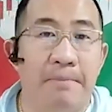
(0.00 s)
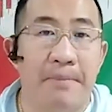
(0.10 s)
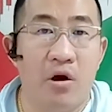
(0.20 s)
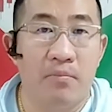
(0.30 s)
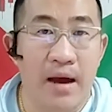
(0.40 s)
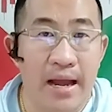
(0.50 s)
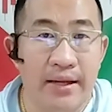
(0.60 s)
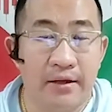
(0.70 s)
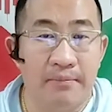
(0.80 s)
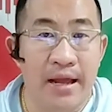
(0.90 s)
เป้าหมาย
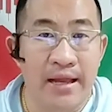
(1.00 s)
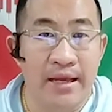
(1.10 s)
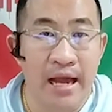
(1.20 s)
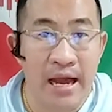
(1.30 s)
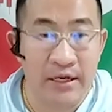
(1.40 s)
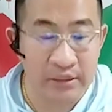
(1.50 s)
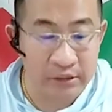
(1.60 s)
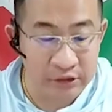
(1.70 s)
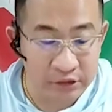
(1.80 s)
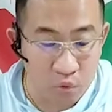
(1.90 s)
กำไรขา
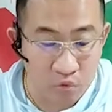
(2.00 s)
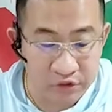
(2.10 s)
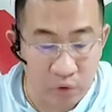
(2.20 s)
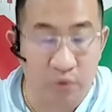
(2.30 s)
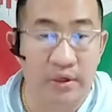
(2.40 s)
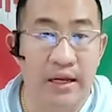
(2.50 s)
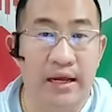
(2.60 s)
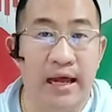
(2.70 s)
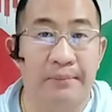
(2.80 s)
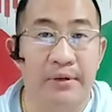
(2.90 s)
ขึ้นสูงสุดนะ
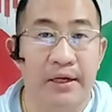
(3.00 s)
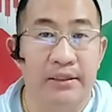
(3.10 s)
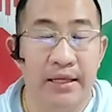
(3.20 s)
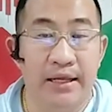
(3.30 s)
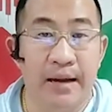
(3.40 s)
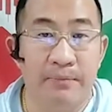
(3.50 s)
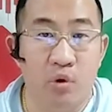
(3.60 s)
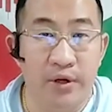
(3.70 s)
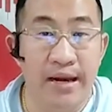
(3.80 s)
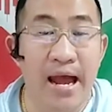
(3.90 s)
ครับ ที่คำน
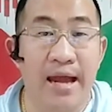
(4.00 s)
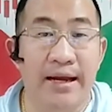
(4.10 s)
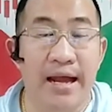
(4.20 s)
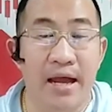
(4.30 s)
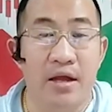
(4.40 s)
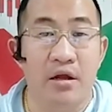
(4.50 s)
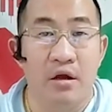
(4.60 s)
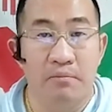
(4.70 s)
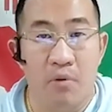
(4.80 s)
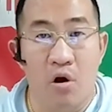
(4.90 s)
วณได้นะ
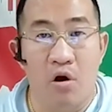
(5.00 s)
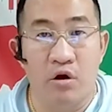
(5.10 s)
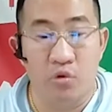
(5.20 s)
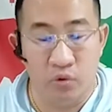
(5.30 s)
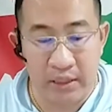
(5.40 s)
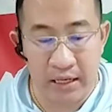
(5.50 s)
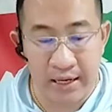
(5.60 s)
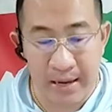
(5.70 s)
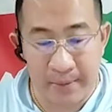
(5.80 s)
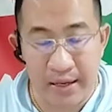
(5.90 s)
มองอยู่ที่ระ
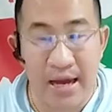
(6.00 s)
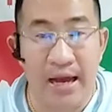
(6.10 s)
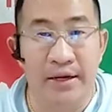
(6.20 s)
ดับราคา